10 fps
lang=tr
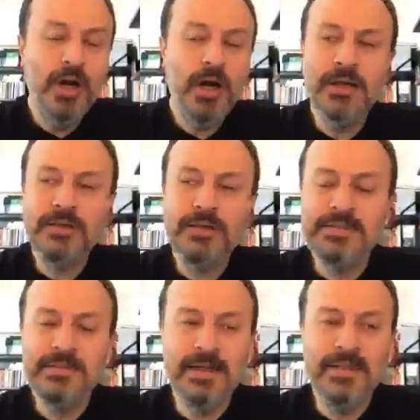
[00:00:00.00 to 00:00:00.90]

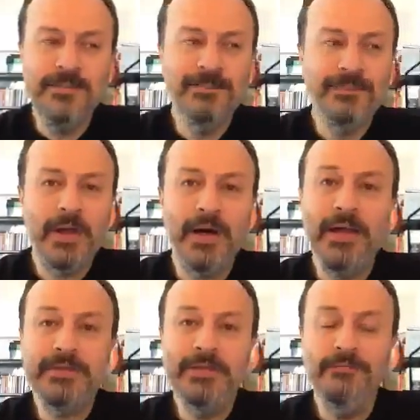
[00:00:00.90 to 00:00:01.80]
Arkasından
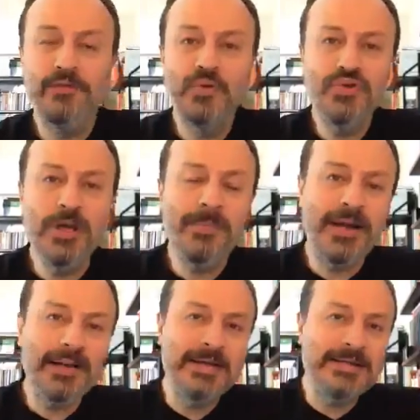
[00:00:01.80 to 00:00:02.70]
hayatını fuhuş
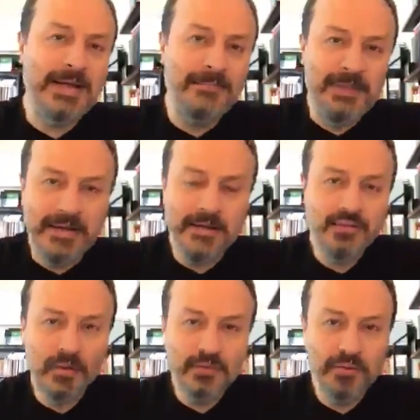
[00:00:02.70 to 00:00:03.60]
yaparak kazanan biri de
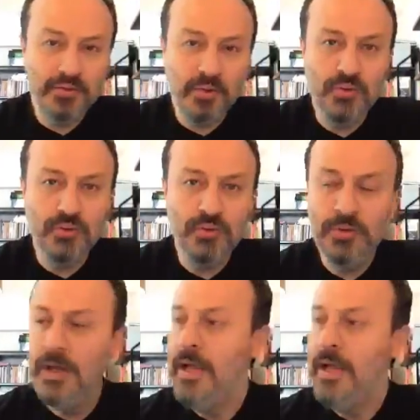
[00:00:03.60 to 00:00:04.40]
soktu, sokuldu.